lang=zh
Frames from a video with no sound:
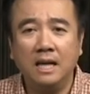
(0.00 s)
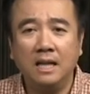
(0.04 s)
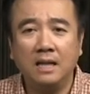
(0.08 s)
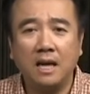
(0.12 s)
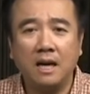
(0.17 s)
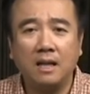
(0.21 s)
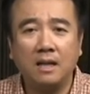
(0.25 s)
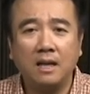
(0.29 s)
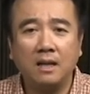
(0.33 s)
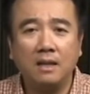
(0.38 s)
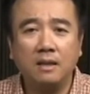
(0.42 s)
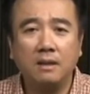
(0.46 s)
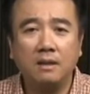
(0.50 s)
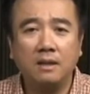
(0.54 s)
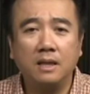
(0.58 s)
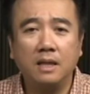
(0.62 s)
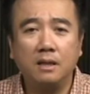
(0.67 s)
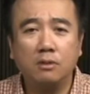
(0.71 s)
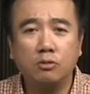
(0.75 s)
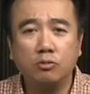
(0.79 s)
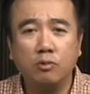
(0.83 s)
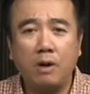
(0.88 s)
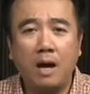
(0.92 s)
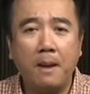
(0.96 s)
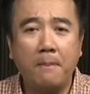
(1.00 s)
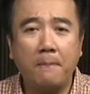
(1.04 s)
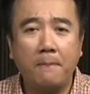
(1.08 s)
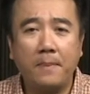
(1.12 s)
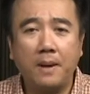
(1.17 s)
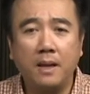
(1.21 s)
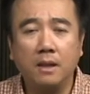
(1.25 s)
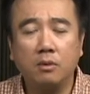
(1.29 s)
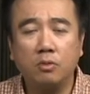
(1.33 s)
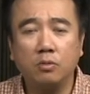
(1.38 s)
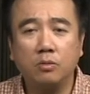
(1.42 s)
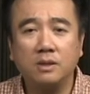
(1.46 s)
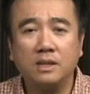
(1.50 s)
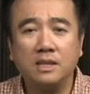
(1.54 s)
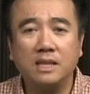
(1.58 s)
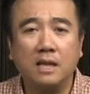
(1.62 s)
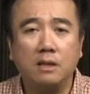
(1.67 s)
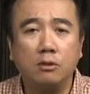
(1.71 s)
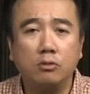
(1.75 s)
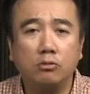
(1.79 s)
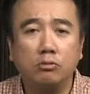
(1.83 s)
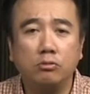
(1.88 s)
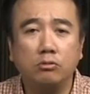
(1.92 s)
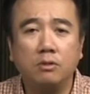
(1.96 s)
当他耶稣和门徒结
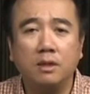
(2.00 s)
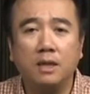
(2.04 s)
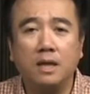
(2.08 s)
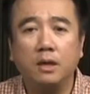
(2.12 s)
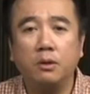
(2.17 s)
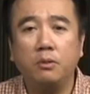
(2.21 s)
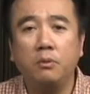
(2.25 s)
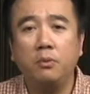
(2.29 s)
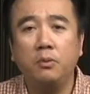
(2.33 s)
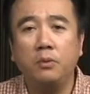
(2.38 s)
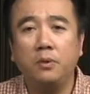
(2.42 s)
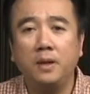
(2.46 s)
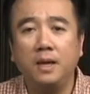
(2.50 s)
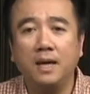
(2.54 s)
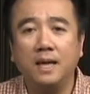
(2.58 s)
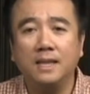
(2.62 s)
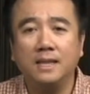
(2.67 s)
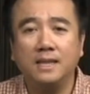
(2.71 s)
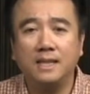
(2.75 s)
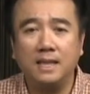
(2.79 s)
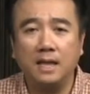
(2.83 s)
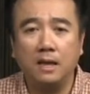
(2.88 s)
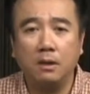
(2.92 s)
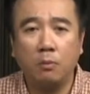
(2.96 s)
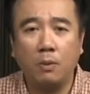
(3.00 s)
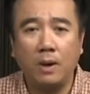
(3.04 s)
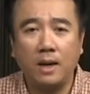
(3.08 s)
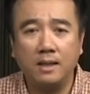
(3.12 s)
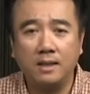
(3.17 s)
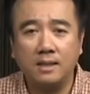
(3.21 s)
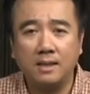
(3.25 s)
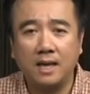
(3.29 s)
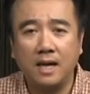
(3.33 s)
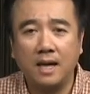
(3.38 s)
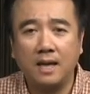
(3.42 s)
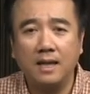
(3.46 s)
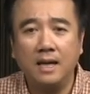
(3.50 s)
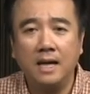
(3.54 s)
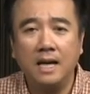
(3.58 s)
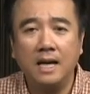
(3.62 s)
束了逾越节晚餐，